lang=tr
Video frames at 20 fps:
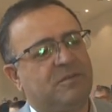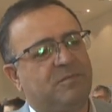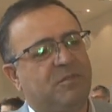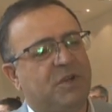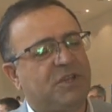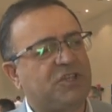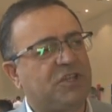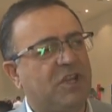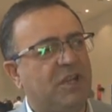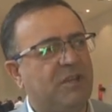
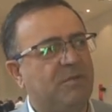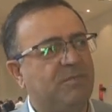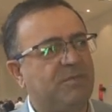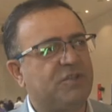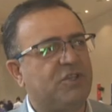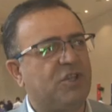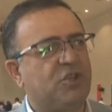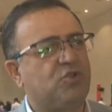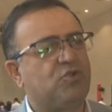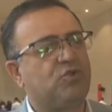
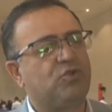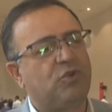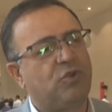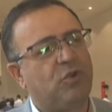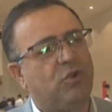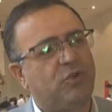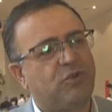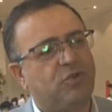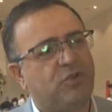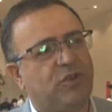başkanlığımızda şunu
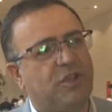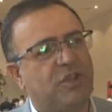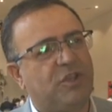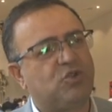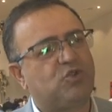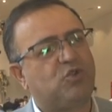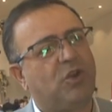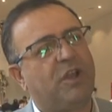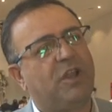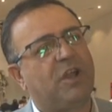gördü ki
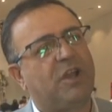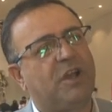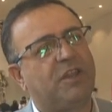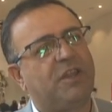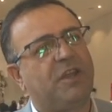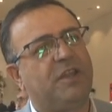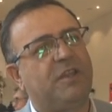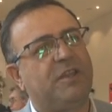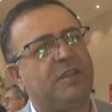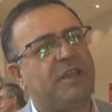şu ana
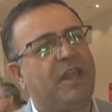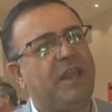kadar